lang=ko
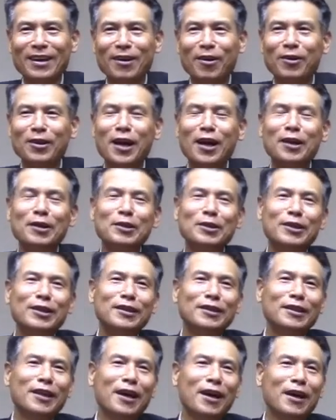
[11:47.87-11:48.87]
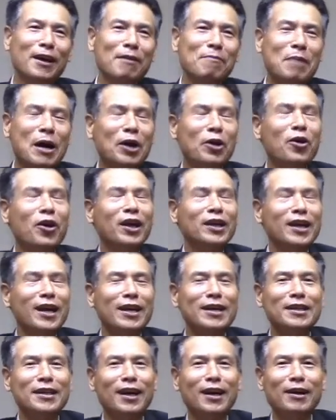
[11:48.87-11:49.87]
거다는 그때 막연하게
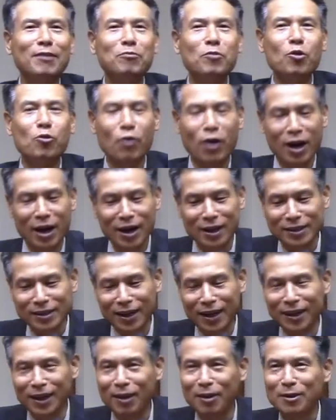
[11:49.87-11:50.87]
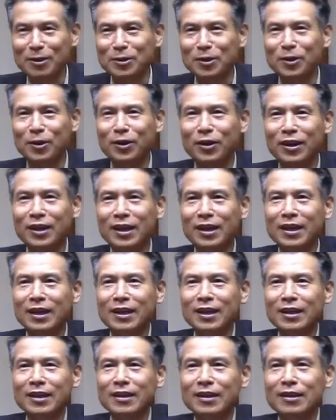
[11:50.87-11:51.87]
그냥 뭐 과학자가 되어서
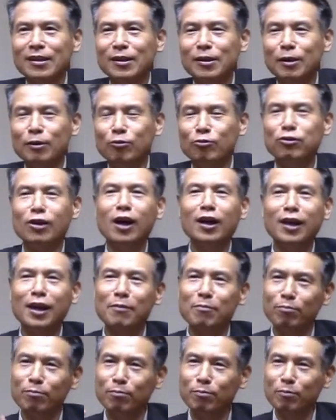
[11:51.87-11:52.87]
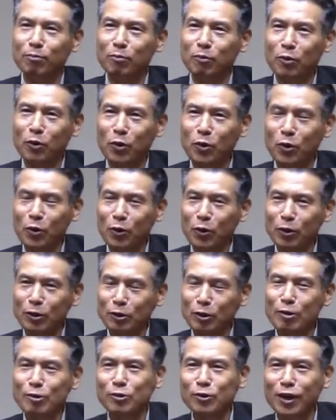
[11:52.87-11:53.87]
어, 누가 이렇게 뭐
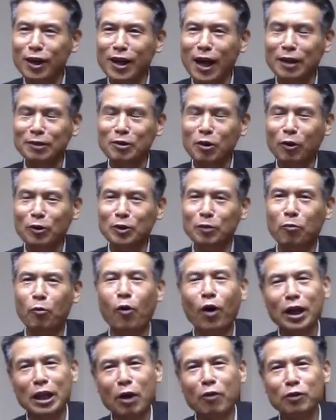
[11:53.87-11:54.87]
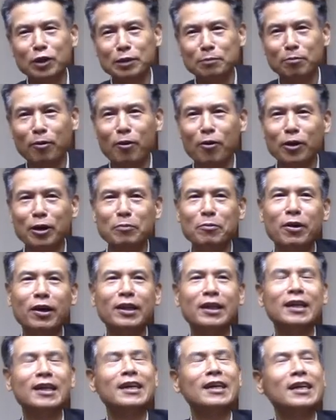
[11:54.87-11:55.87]
철수야 나중에 커서 뭐가 되고 싶어?
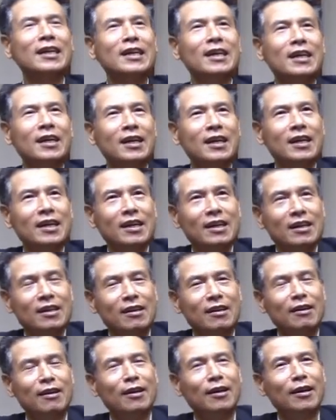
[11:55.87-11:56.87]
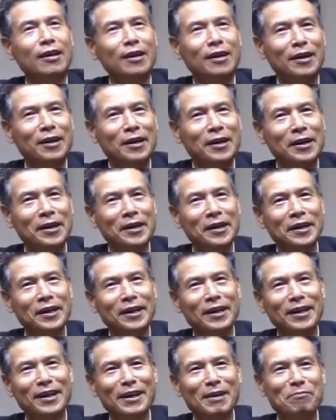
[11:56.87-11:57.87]
그러면 아,
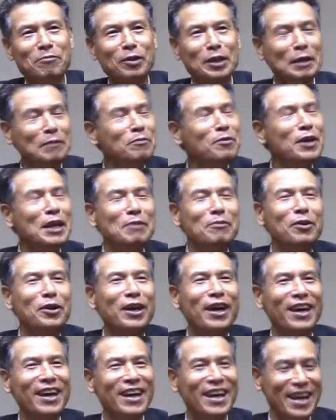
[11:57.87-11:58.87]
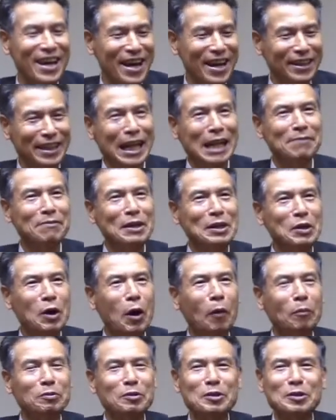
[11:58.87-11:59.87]
뭐 특별히 뭐 이렇게 대답할 게
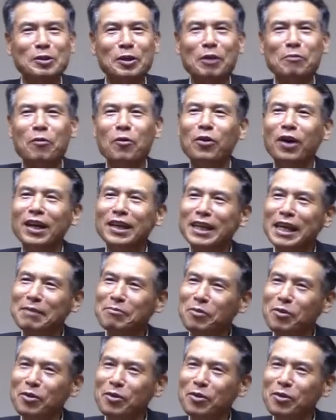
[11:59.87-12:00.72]
없었어요. 뭔가 이렇게